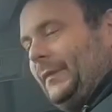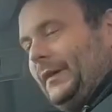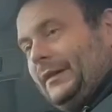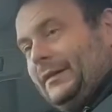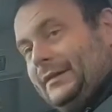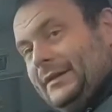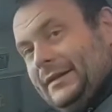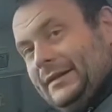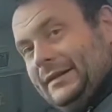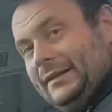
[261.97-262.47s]

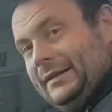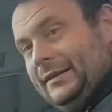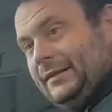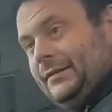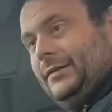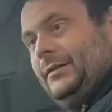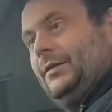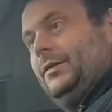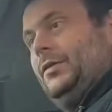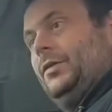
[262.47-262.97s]
die
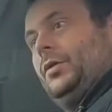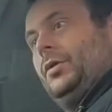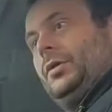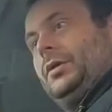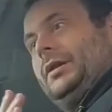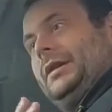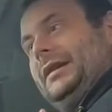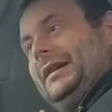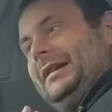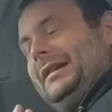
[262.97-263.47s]

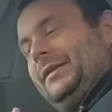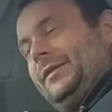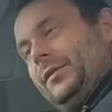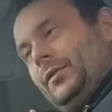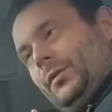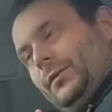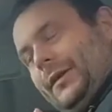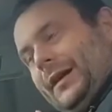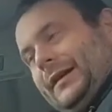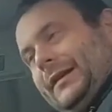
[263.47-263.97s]
Rückenlehne
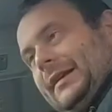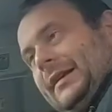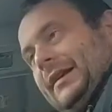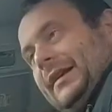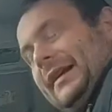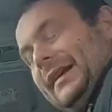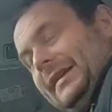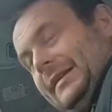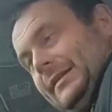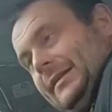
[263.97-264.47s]
so weit nach
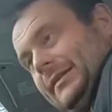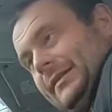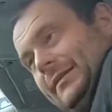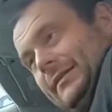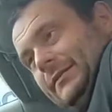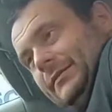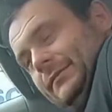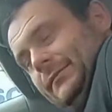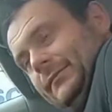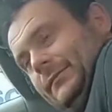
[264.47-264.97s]

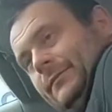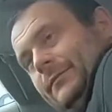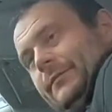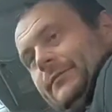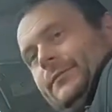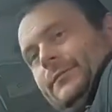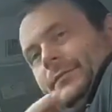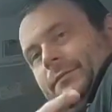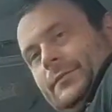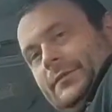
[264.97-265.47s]
hinten
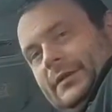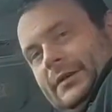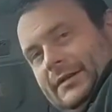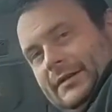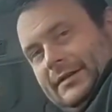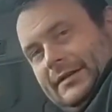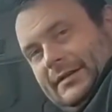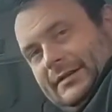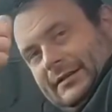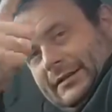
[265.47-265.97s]
in
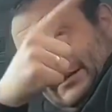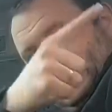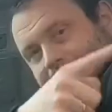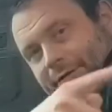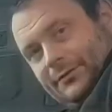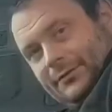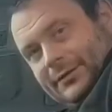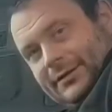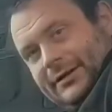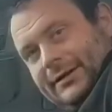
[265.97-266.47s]
diese
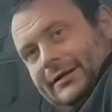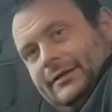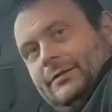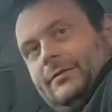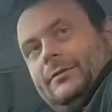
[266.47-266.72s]
Richtung drehen,